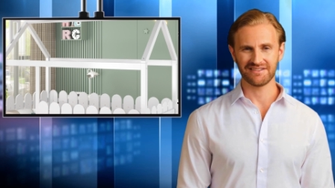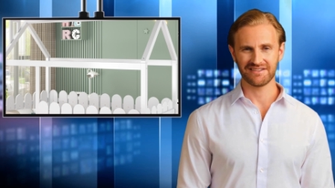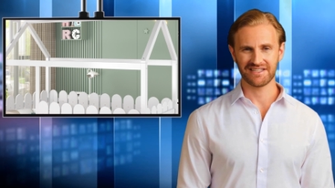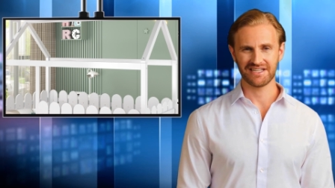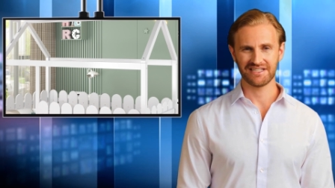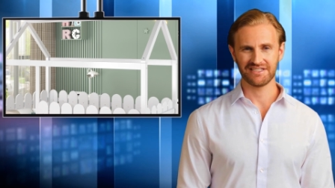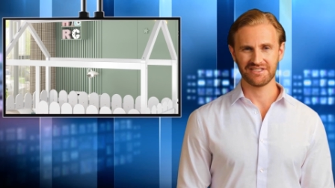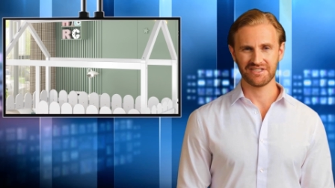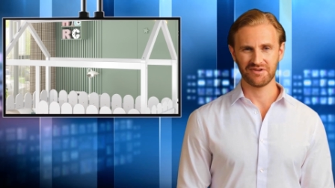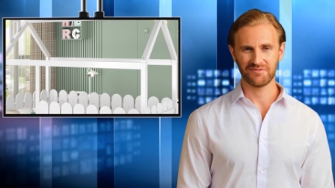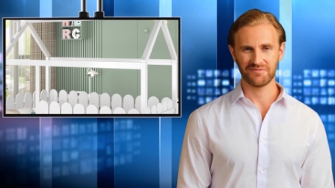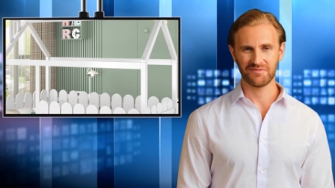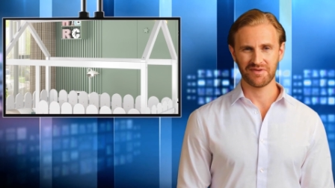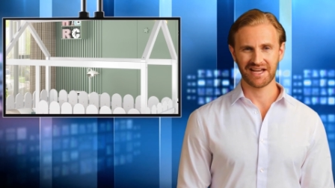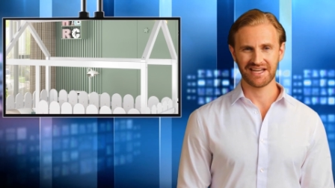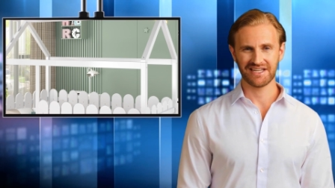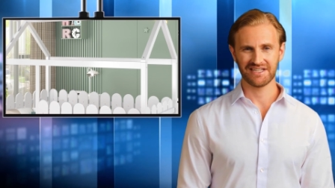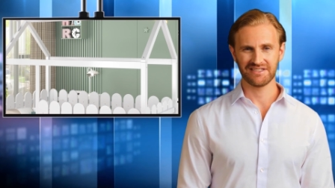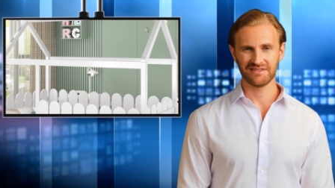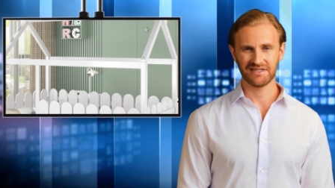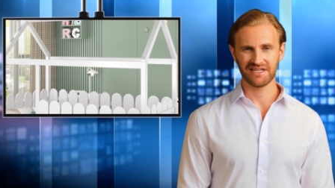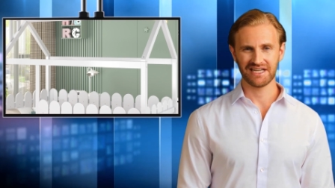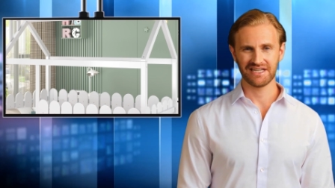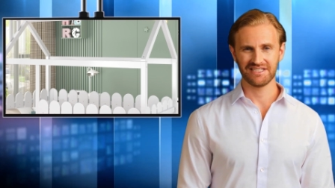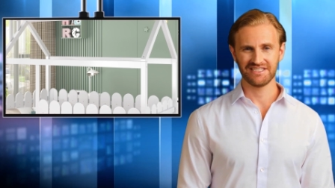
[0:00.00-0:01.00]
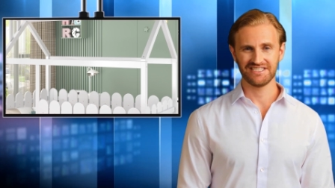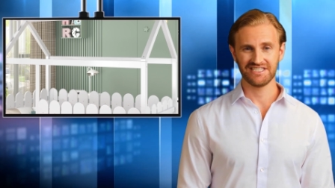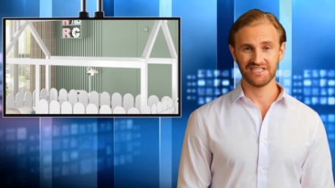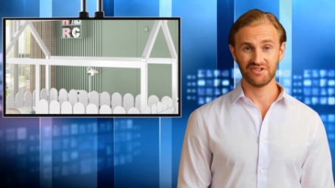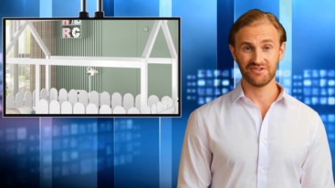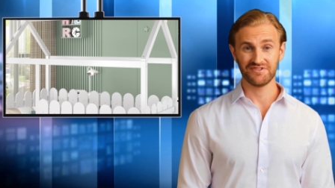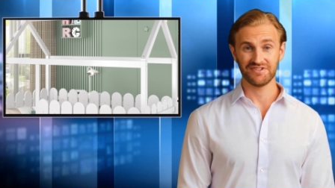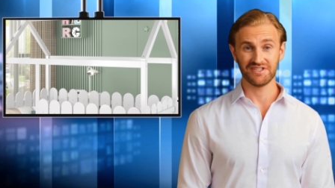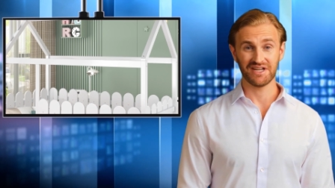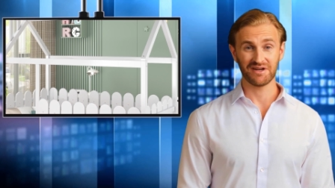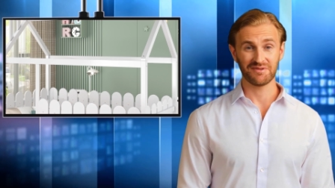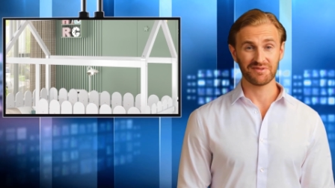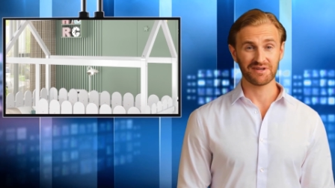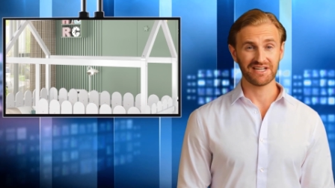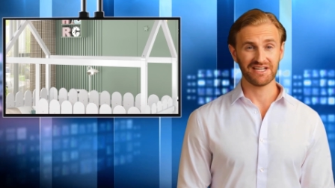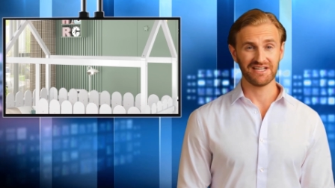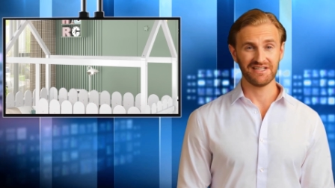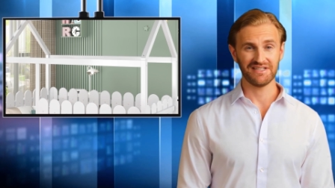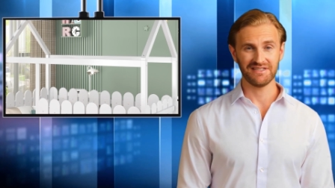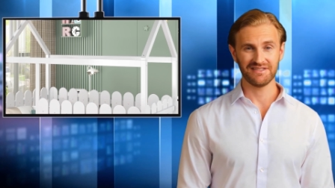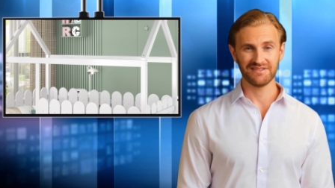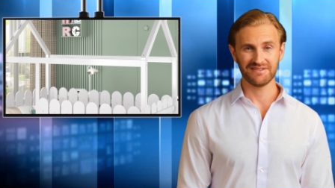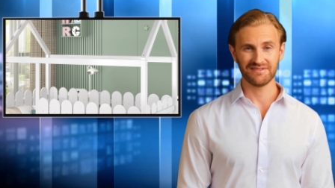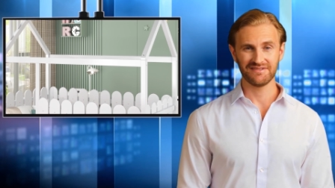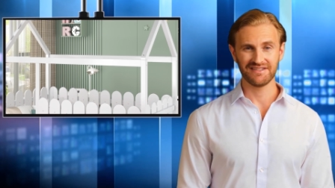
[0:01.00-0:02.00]
wie zum Beispiel Stoff
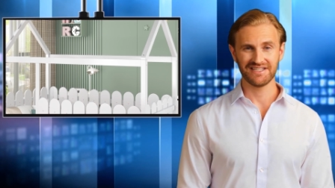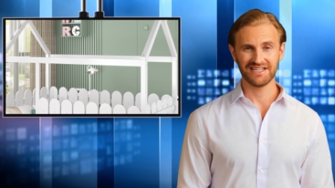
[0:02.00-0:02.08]
drapieren,